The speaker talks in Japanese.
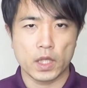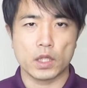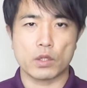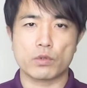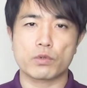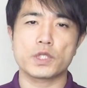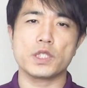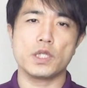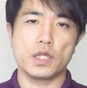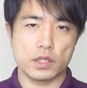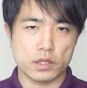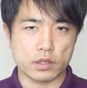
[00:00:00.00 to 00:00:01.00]
で副腎
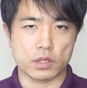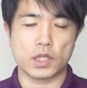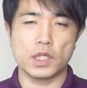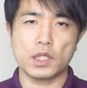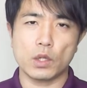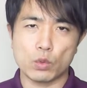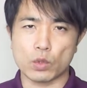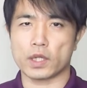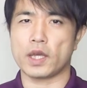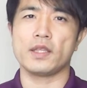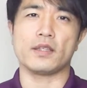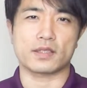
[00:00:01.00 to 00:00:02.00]
皮質聞いたことは
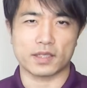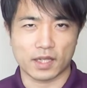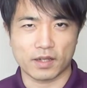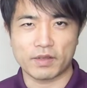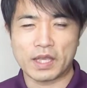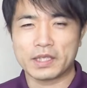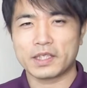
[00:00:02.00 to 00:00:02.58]
ないですか？